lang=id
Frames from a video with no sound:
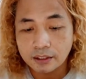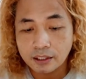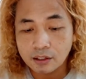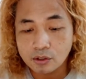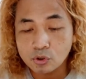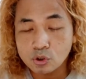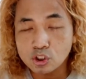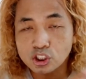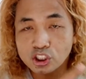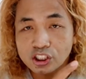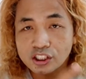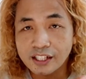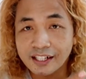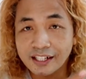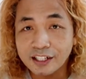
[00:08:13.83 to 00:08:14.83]
Terus
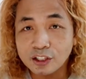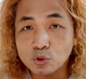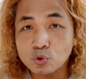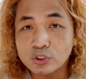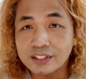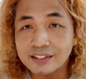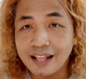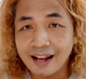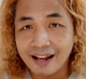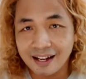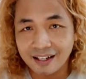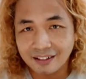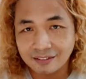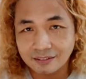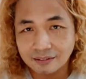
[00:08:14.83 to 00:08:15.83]
sering cuci
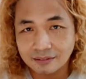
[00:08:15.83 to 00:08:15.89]
tangan